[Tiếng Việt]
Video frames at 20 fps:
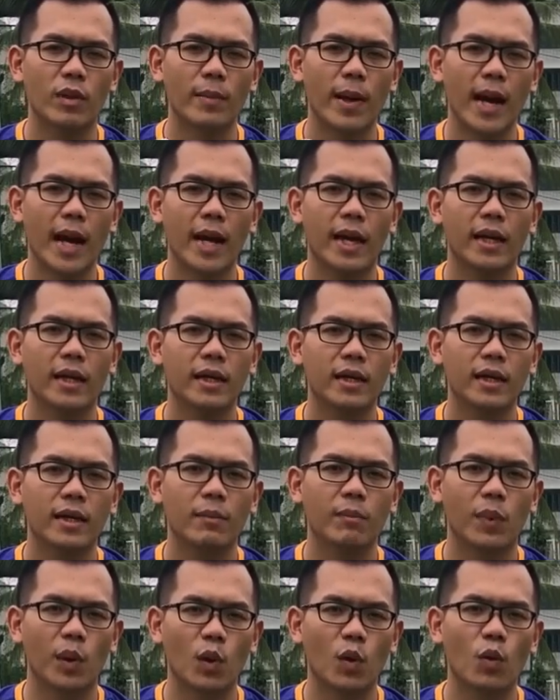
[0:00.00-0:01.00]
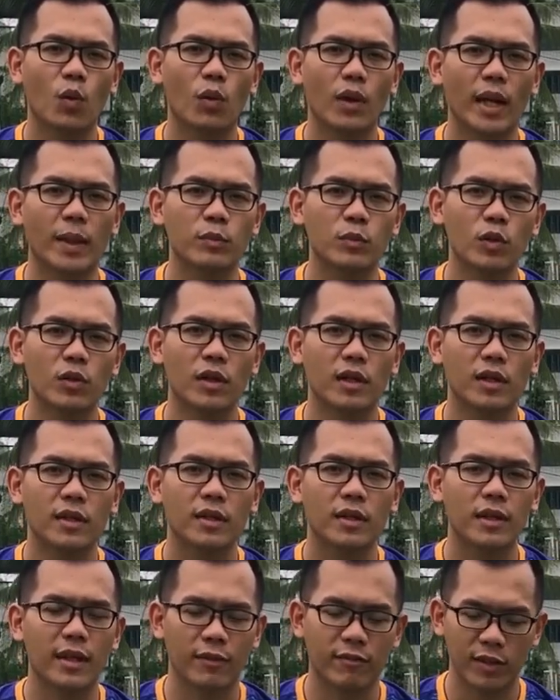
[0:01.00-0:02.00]
mười ba Pro làm tốt hơn
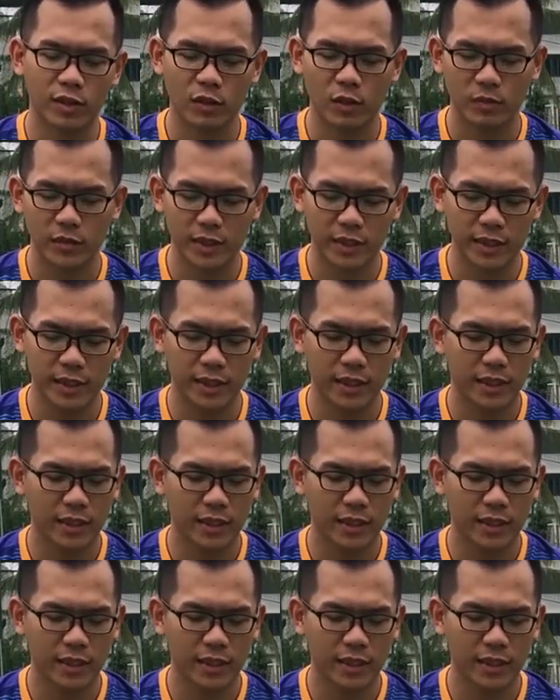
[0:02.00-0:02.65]
là Phantom G T.